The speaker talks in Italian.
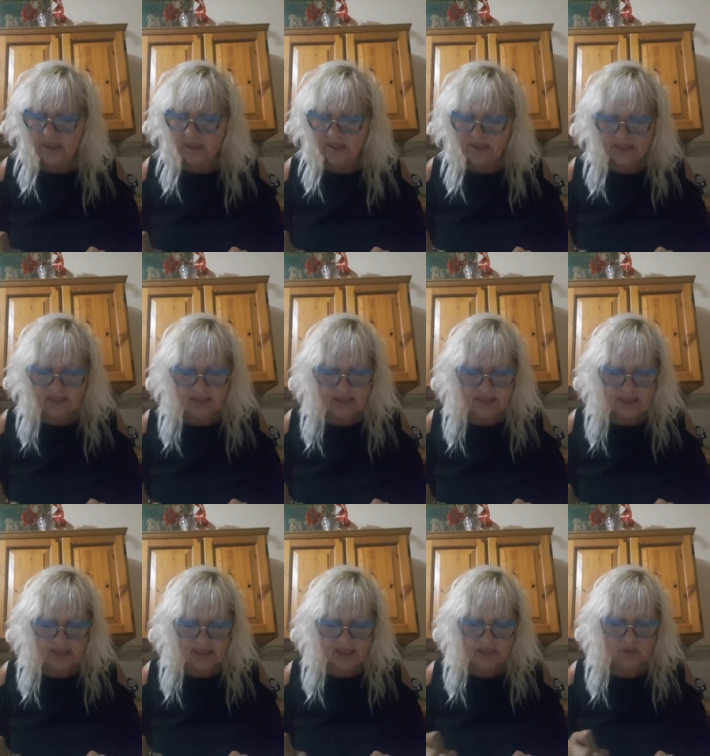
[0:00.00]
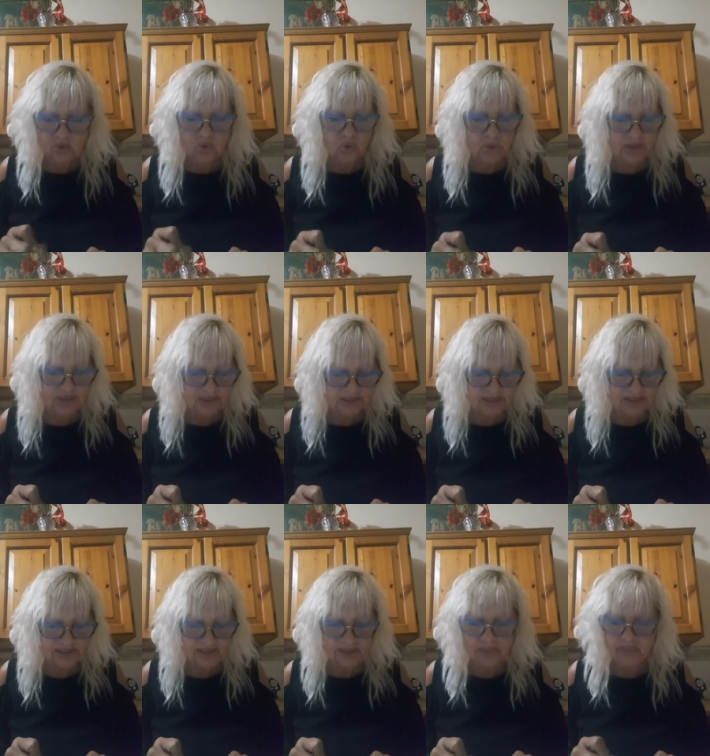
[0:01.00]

e dei The Twins.